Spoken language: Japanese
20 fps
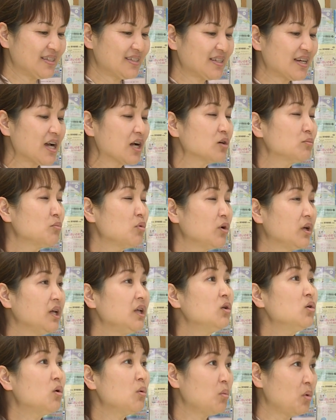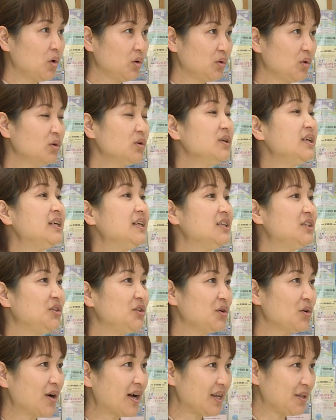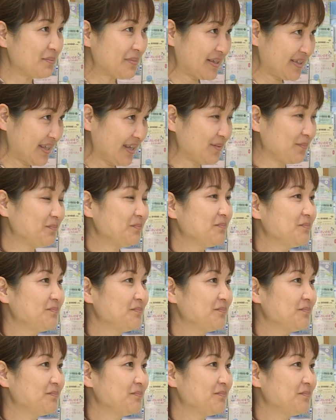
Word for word: 資格も技能も特に必要ありません。